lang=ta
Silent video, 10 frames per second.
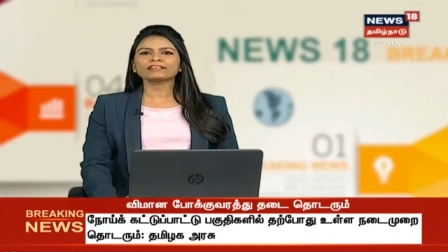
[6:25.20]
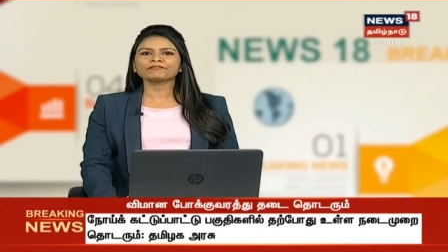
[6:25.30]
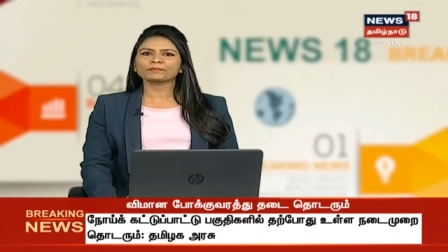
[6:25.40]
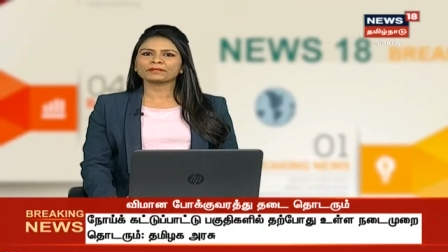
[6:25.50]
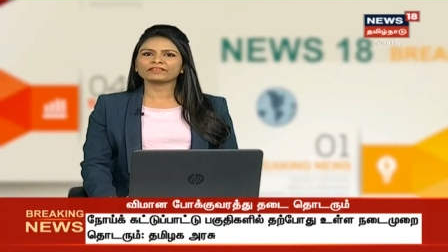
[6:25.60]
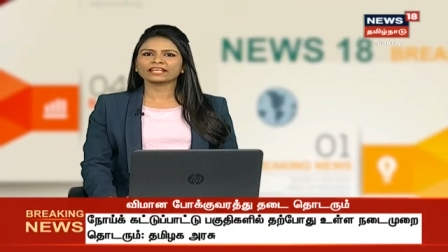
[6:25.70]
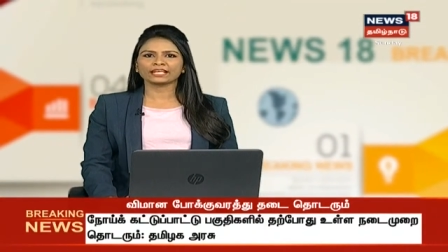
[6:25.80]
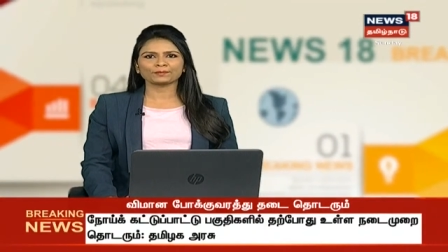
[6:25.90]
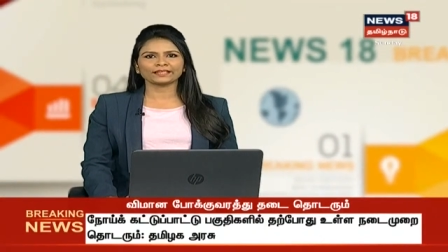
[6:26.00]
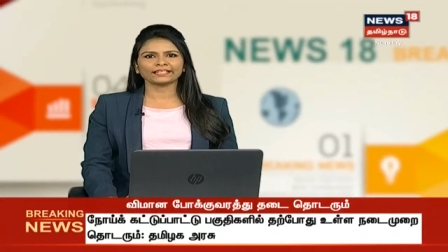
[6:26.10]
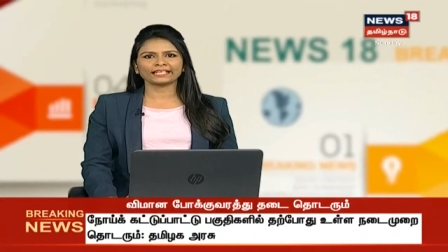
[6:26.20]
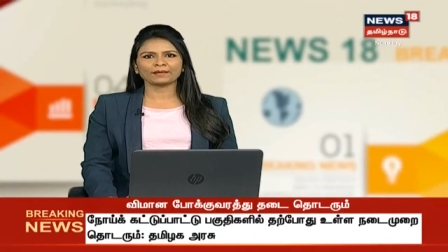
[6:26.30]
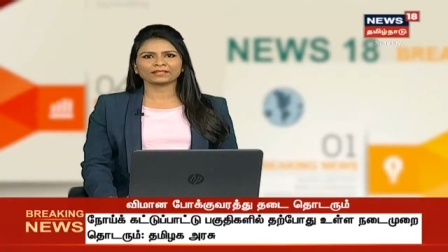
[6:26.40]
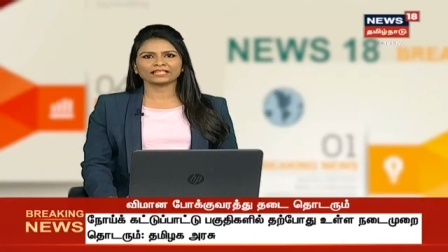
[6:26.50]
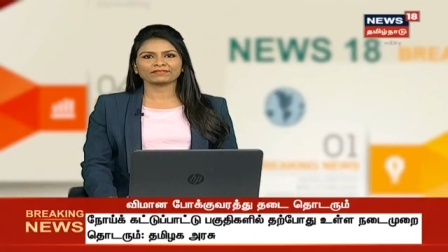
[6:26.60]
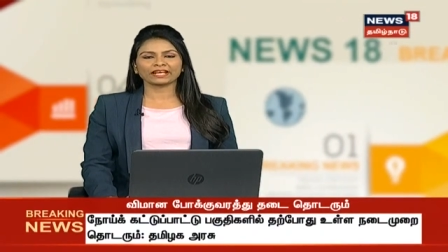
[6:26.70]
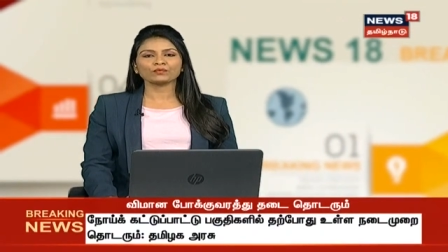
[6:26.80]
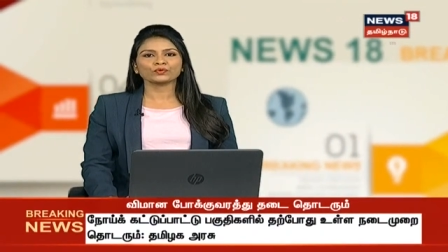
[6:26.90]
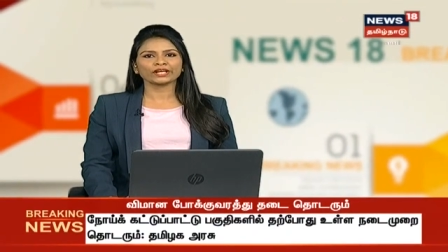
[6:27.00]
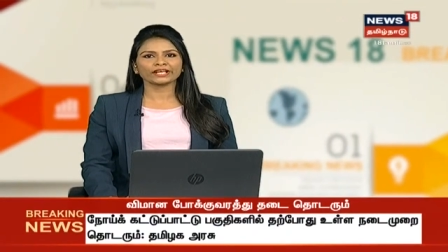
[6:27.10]
பிப்ரவரி இருபத்தெட்டாம் தேதி வரை
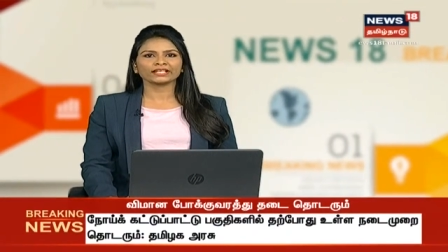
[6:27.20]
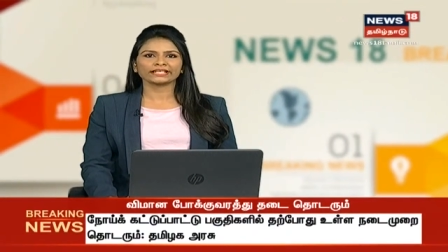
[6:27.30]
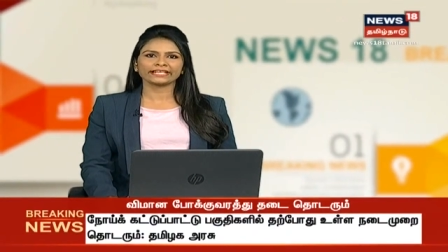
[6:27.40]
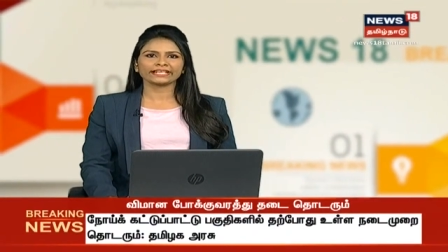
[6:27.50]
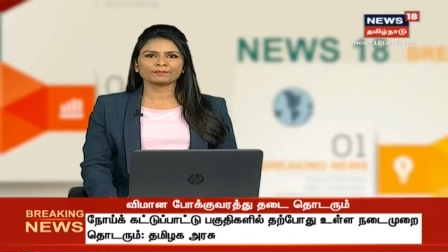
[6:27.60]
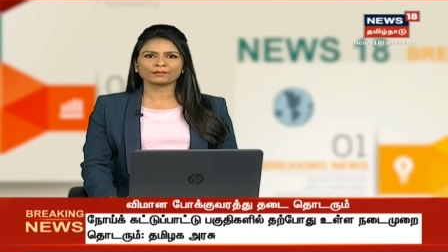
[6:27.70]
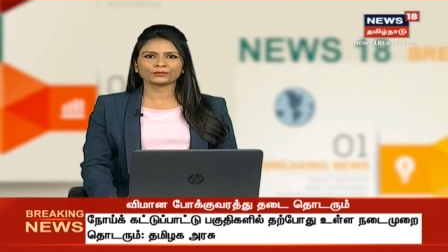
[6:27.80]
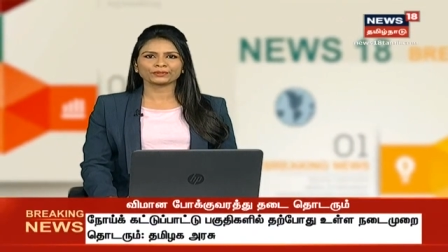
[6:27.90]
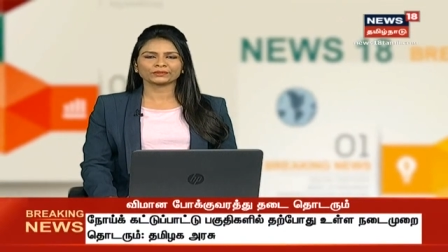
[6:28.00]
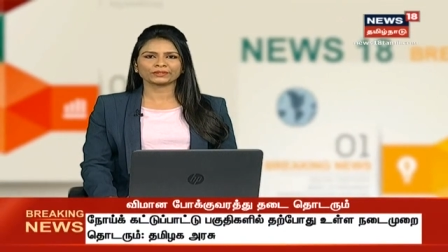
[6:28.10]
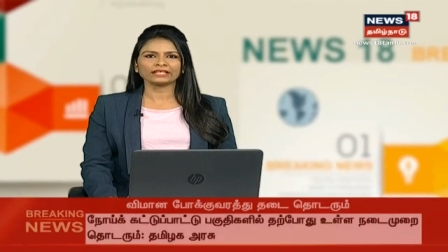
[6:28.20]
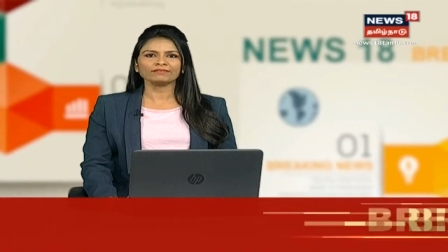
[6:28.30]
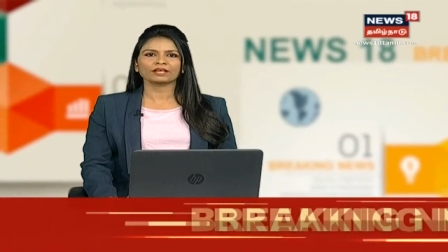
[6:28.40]
ஊரடங்கு நீட்டிக்கப்பட்டுள்ளதுடன்